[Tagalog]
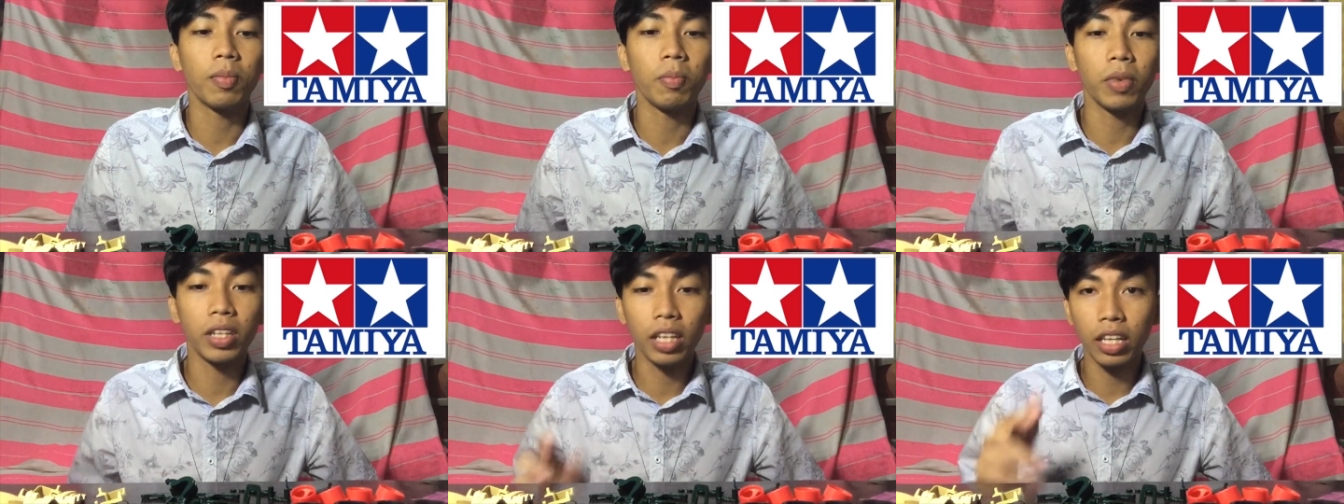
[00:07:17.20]

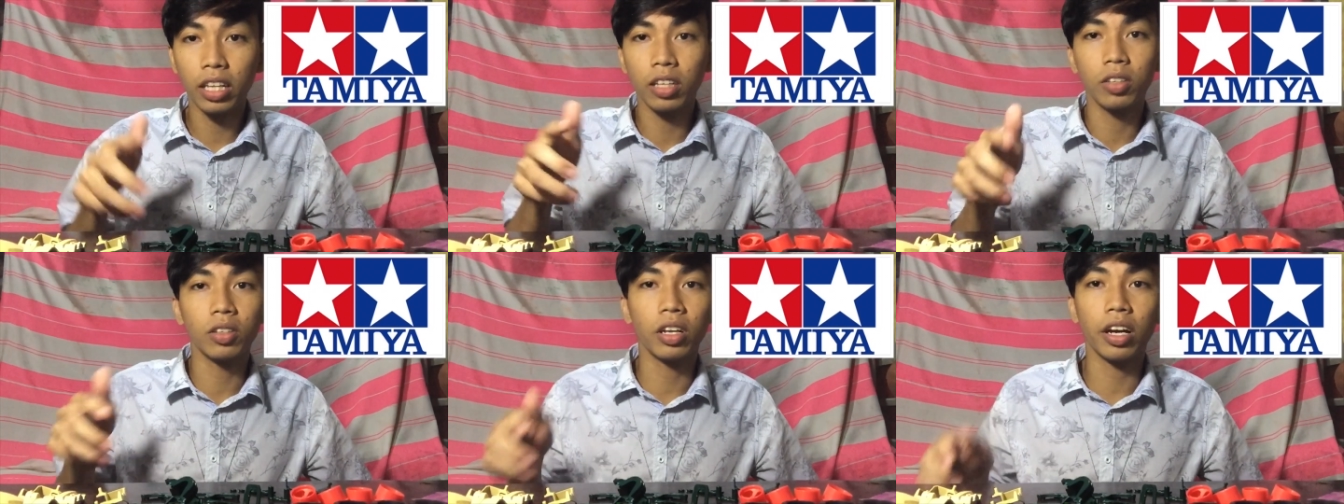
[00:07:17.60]

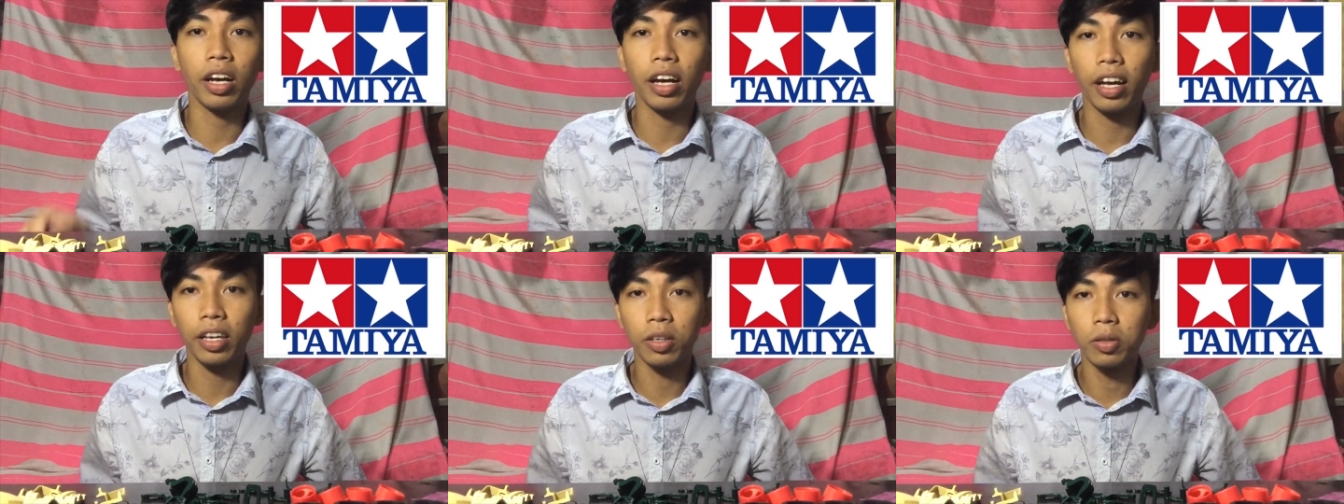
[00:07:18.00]
madali ko na
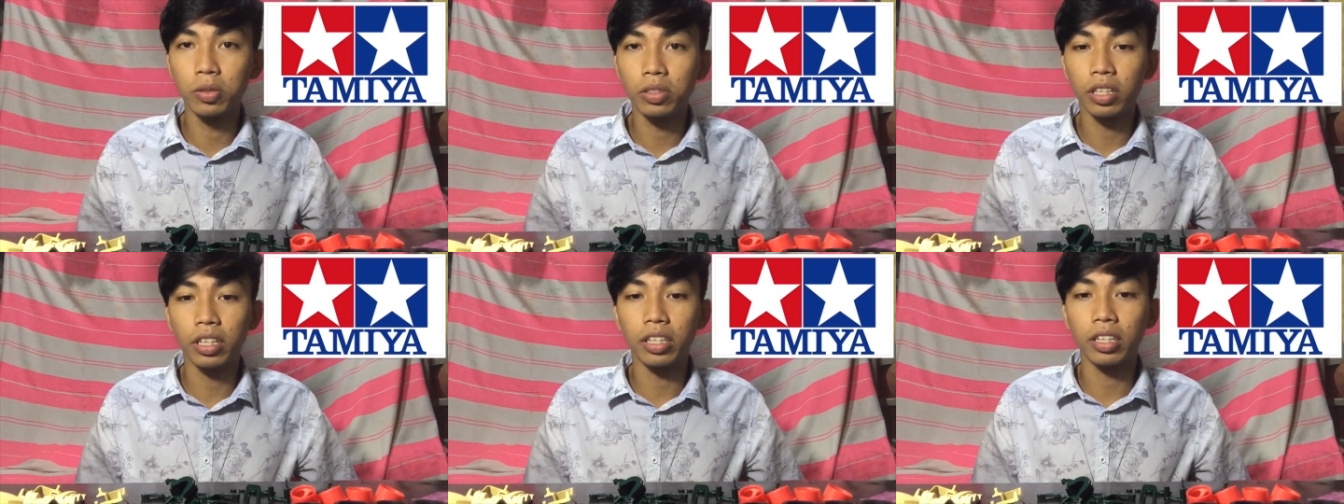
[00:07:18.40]
nga
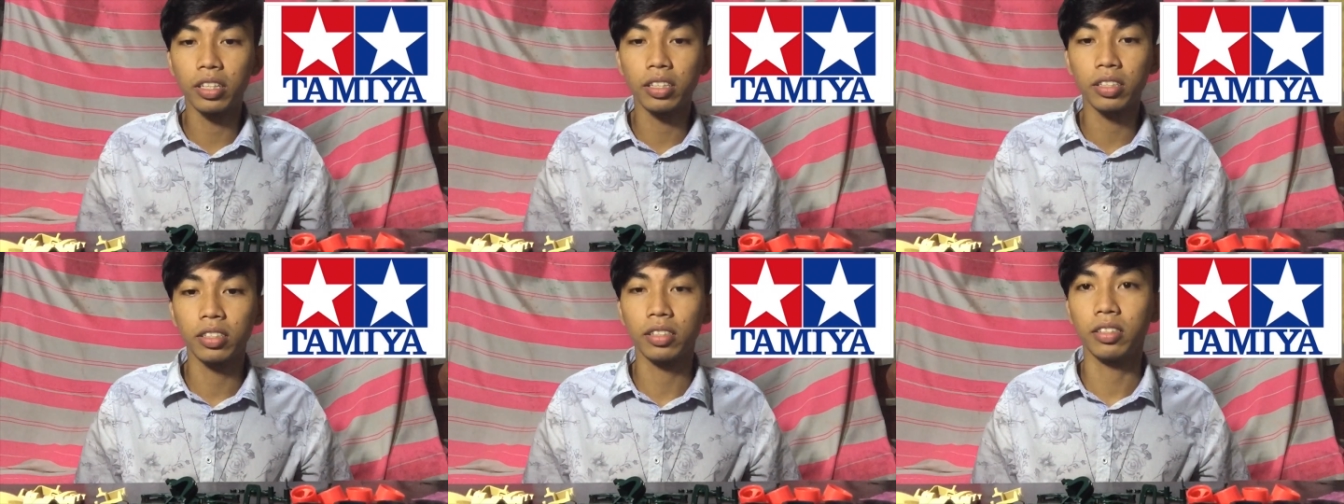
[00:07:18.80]
ayusin.
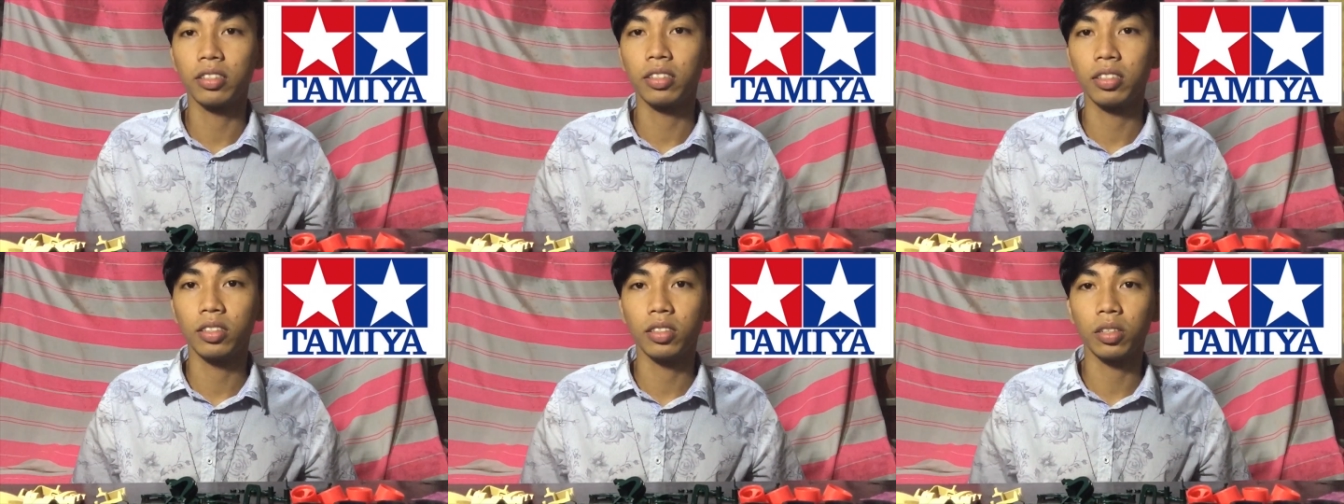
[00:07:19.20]

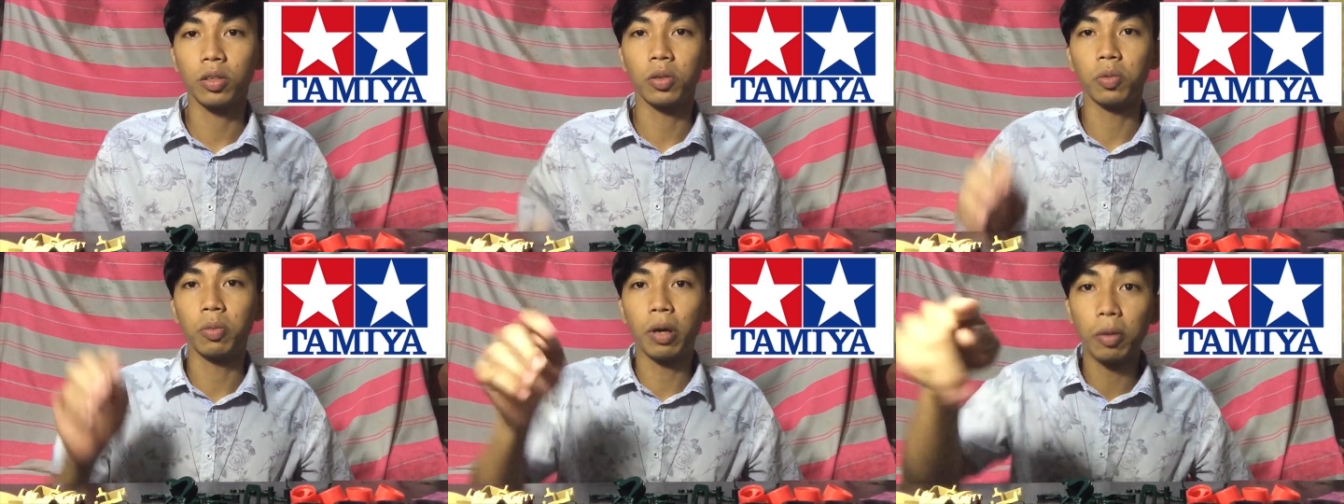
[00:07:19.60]

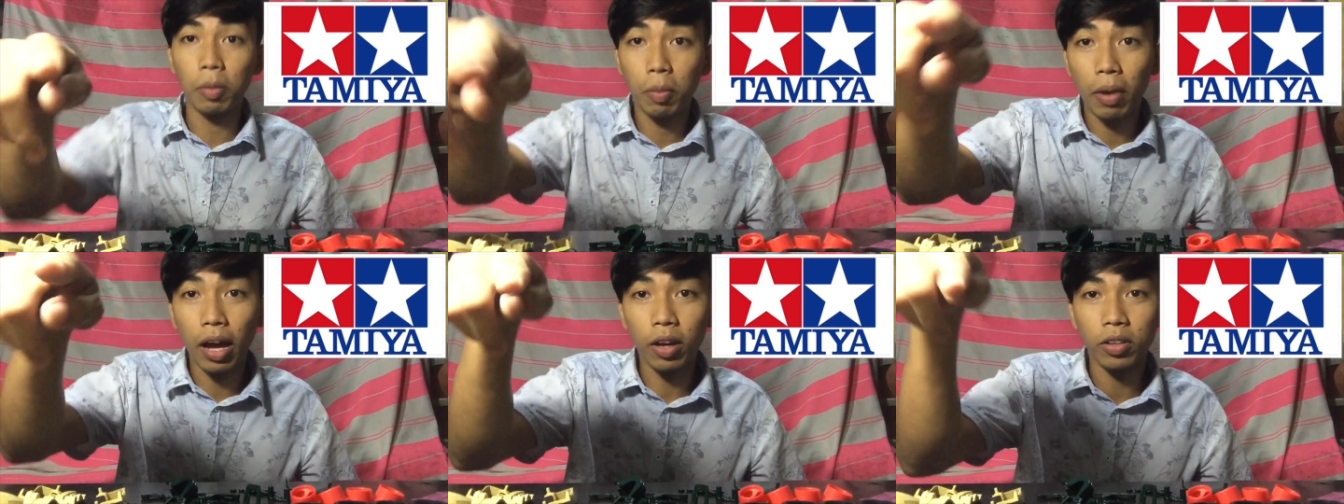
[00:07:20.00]
So,
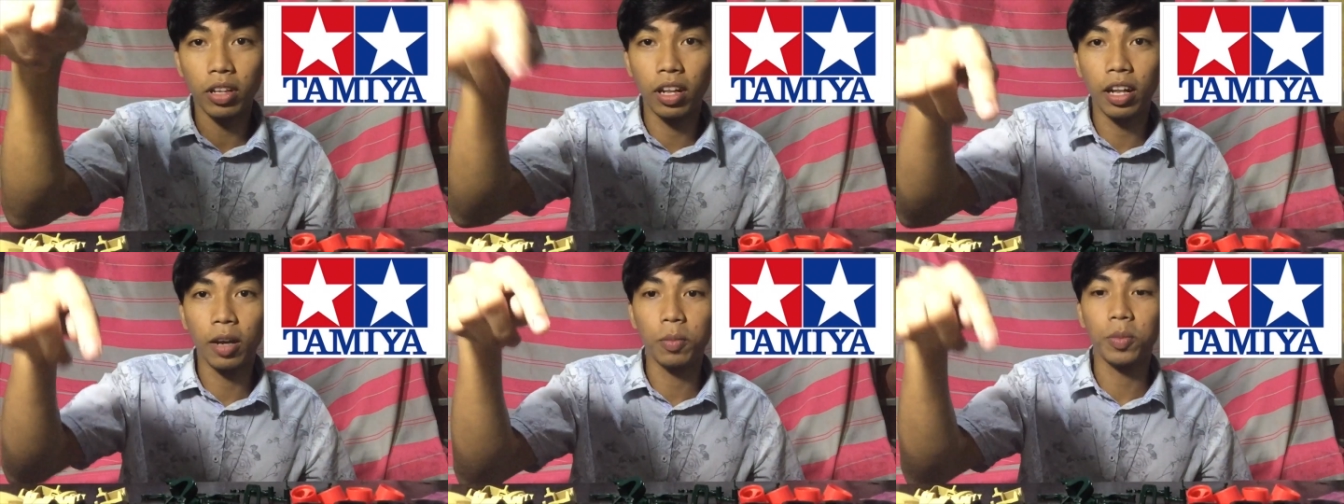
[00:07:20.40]
bababa ko
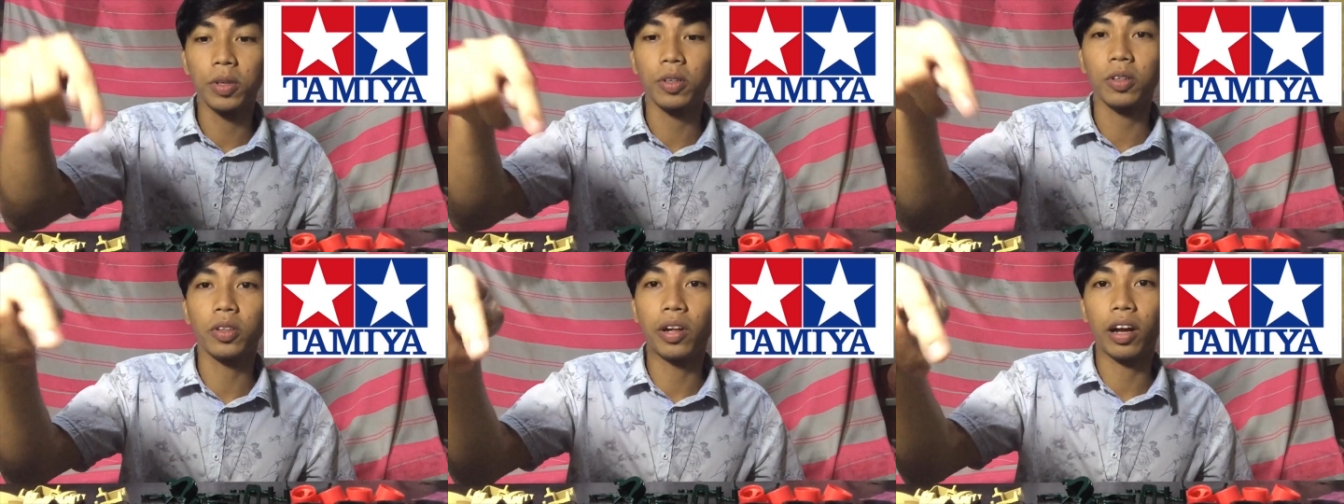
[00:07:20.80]
na lang
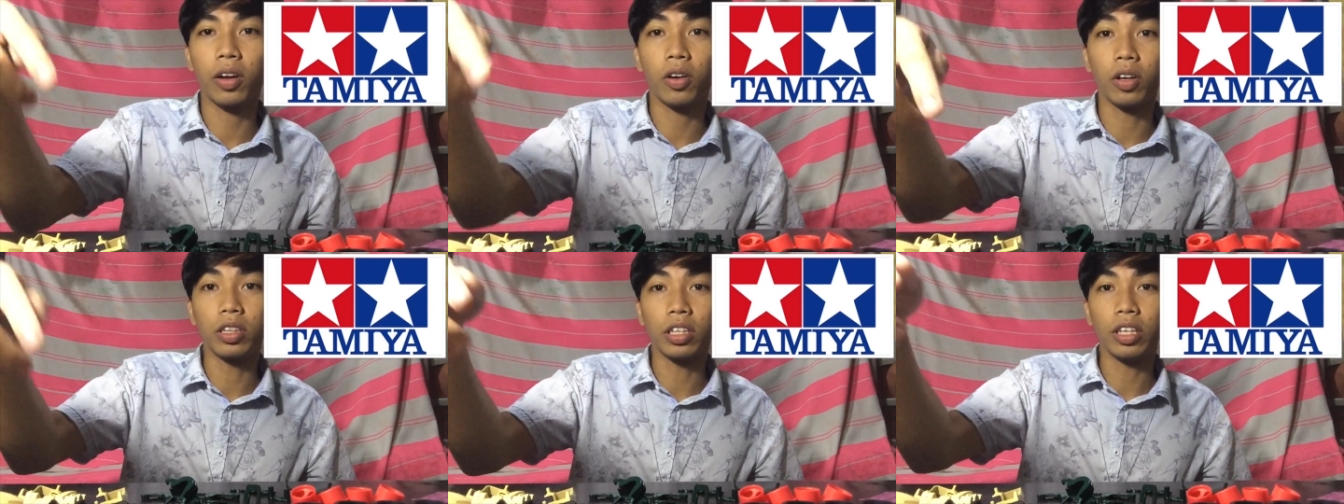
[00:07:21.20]
ng
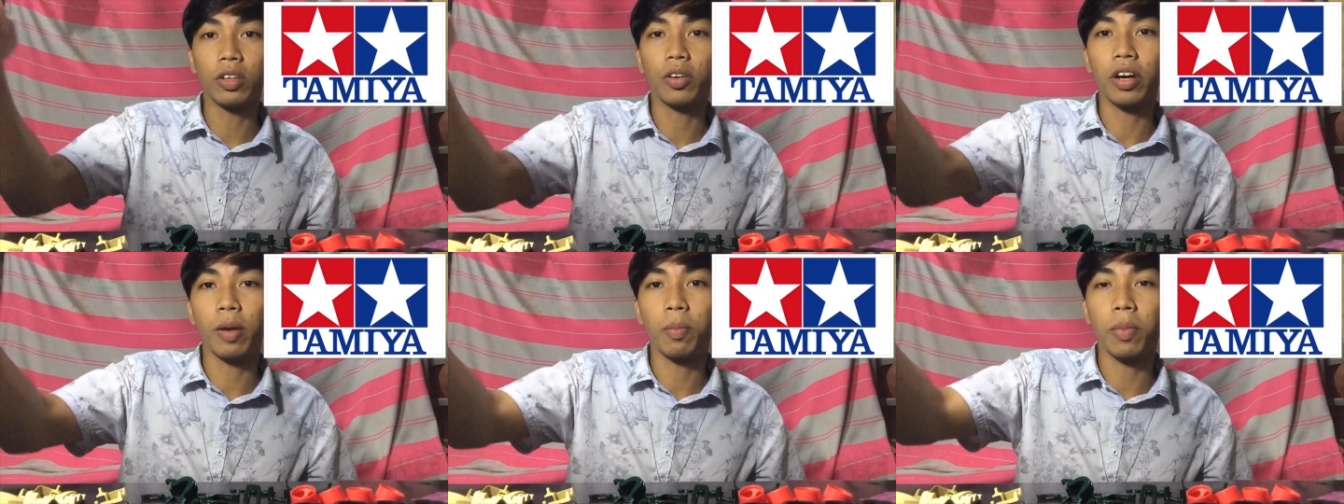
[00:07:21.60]
konti
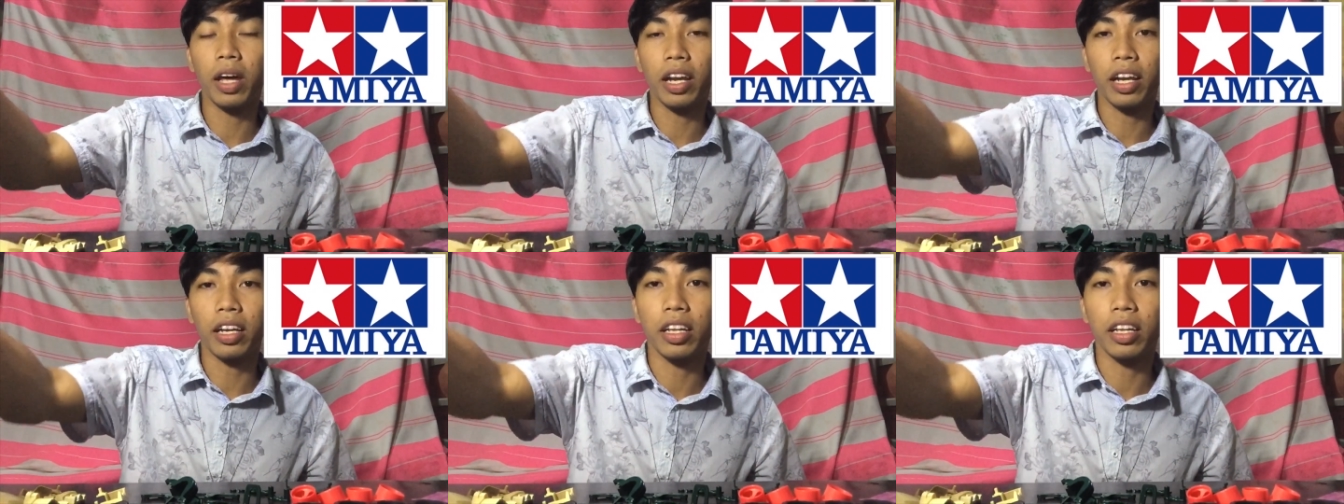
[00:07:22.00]
yung cam para